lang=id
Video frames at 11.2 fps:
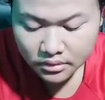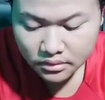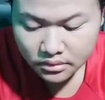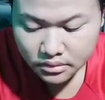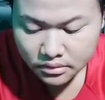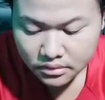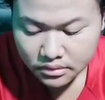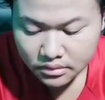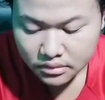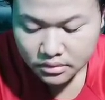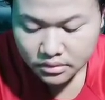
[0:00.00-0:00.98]
Eh,
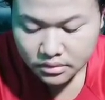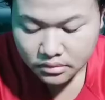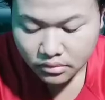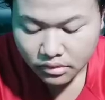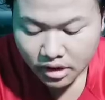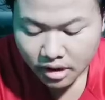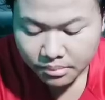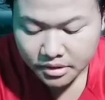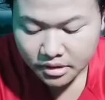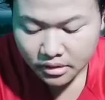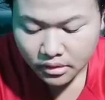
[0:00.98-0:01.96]
uh, gue udah
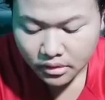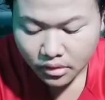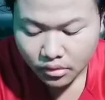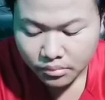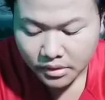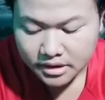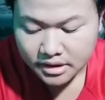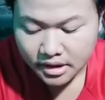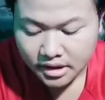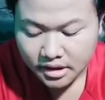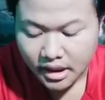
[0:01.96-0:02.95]
dapat lu perasaan.